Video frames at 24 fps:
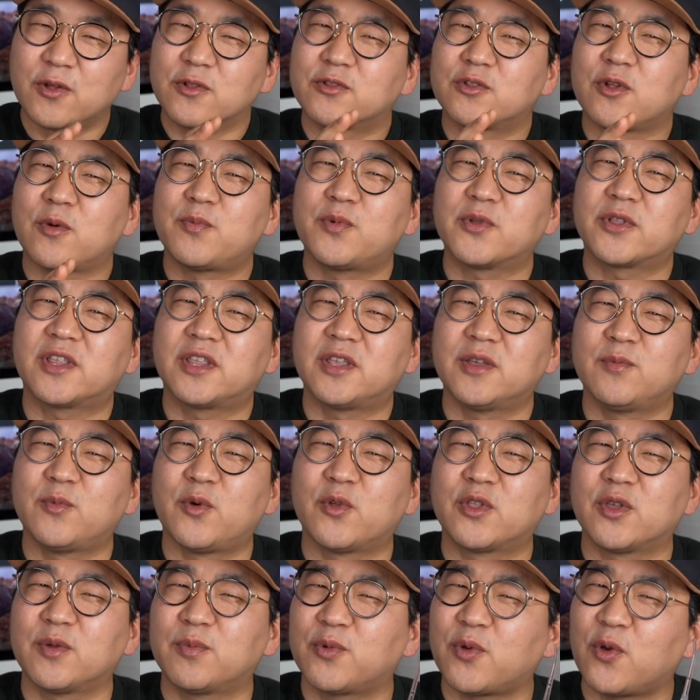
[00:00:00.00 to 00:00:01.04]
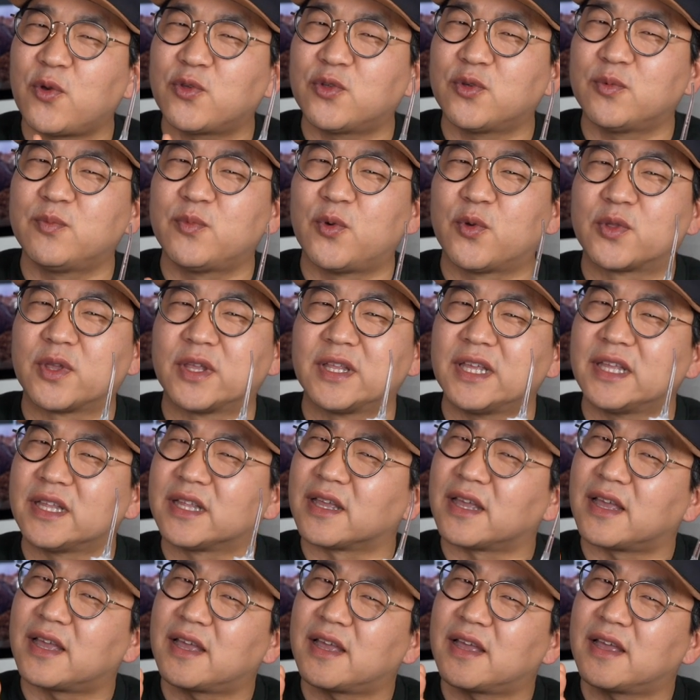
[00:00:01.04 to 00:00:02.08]
소프트 모드, 표준
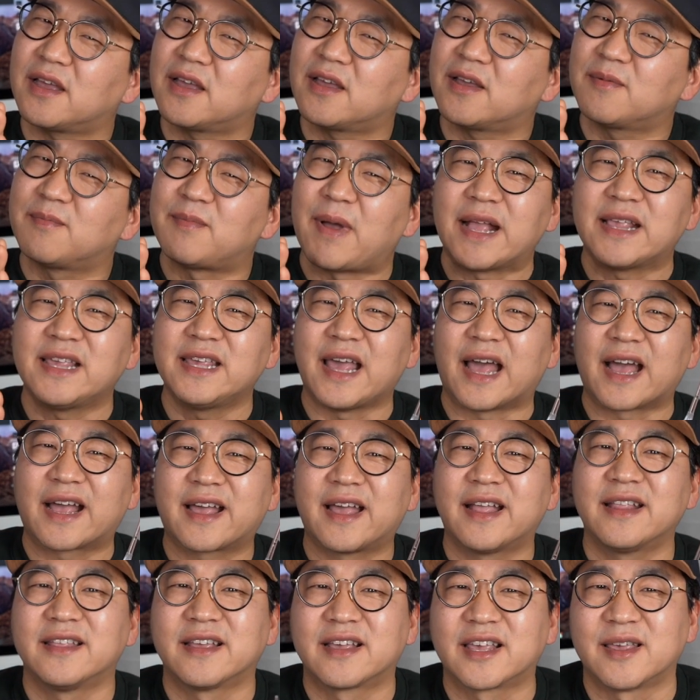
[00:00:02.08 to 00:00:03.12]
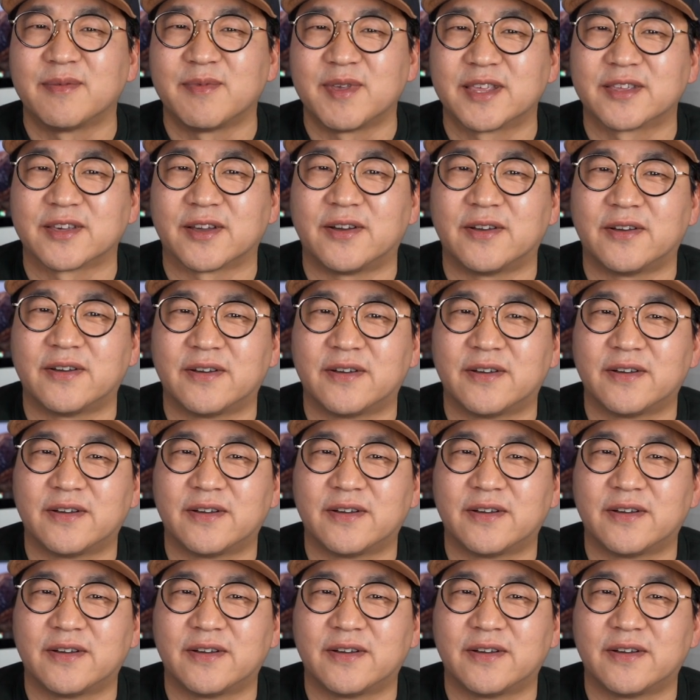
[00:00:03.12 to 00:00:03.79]
모드는 많이 약한 느낌이죠.